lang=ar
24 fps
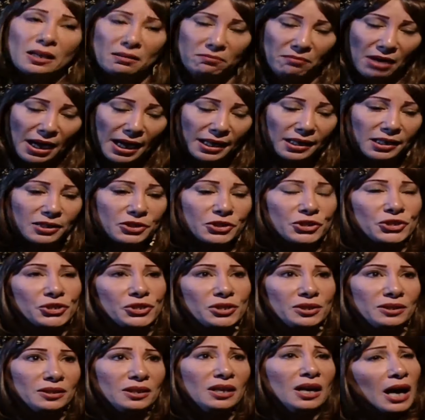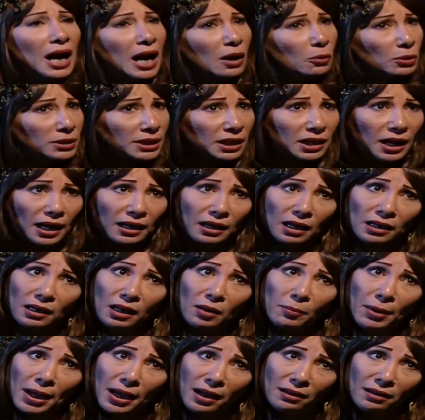معلش عوضك على الله بقى